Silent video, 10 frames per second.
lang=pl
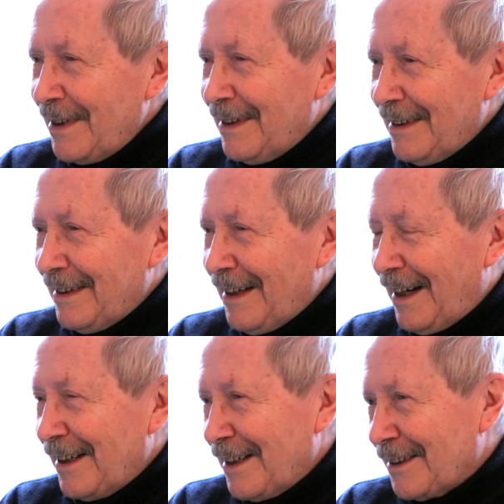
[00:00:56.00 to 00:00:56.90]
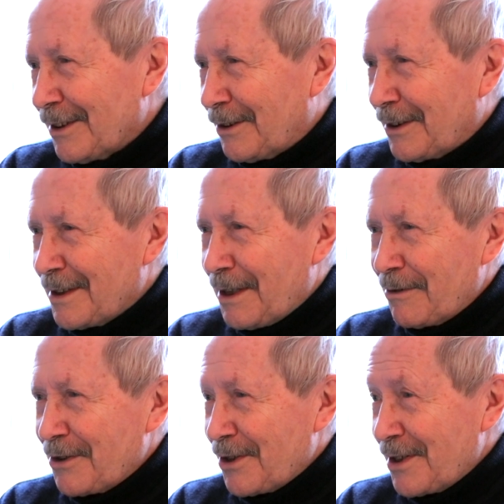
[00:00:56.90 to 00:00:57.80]
E, ale jednak
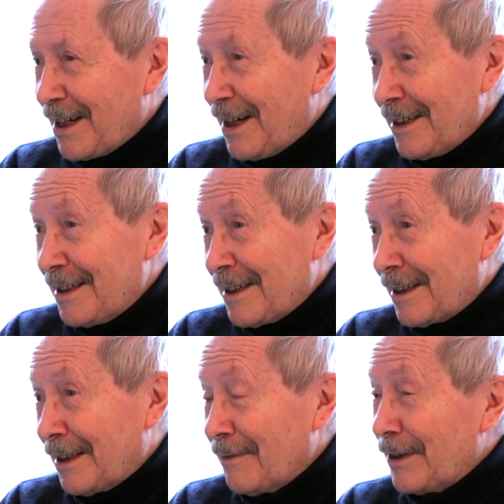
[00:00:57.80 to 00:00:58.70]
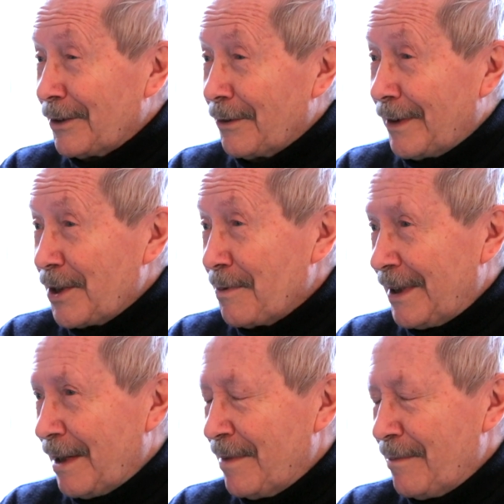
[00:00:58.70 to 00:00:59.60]
okazało się, że nie Kaliningrad, wylądowaliśmy
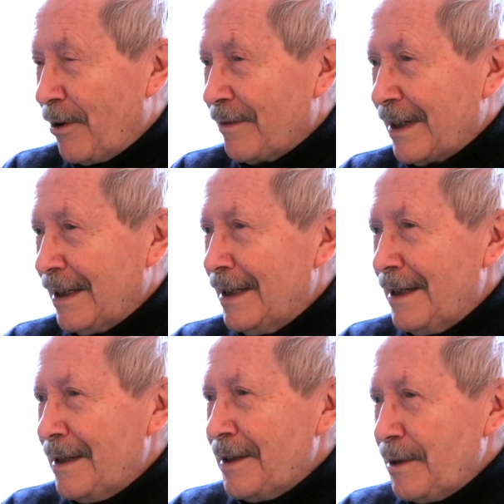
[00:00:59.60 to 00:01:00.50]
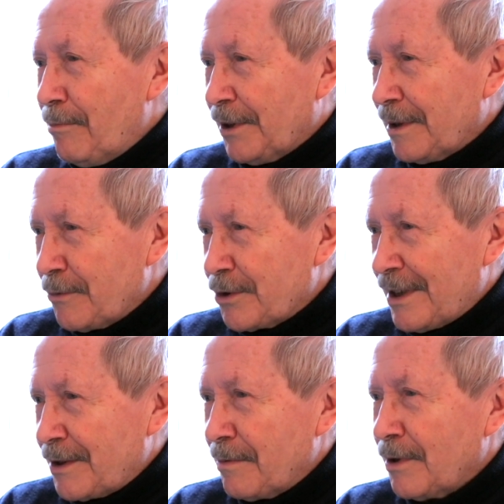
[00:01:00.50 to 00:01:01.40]
na Bemowie i potem już nas